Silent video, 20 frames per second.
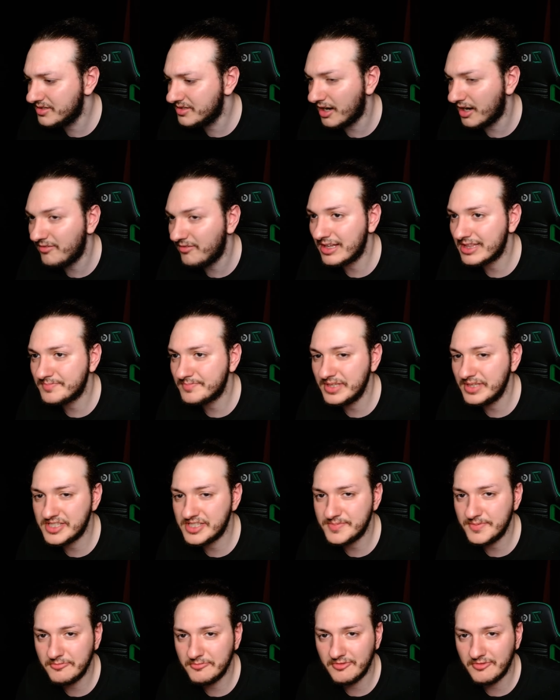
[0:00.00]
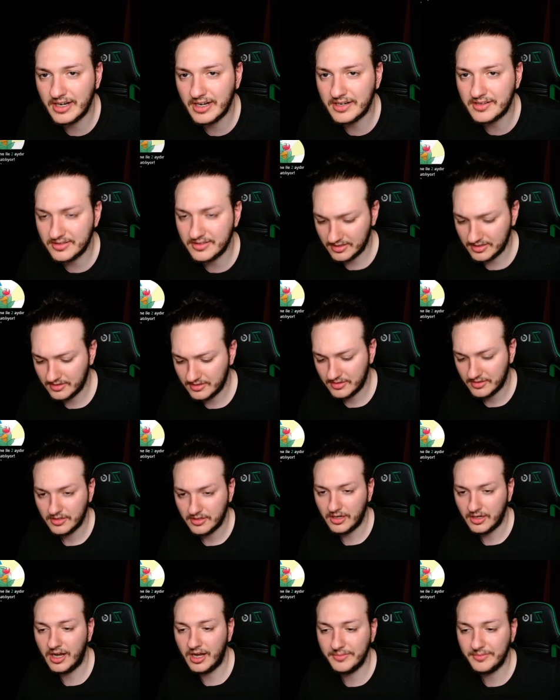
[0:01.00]
gavat bir ismi mi vardı?
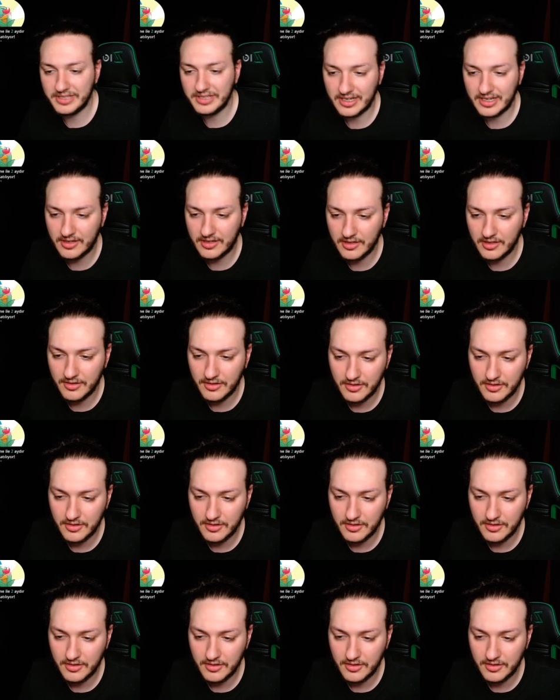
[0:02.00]
Aa bir dakika.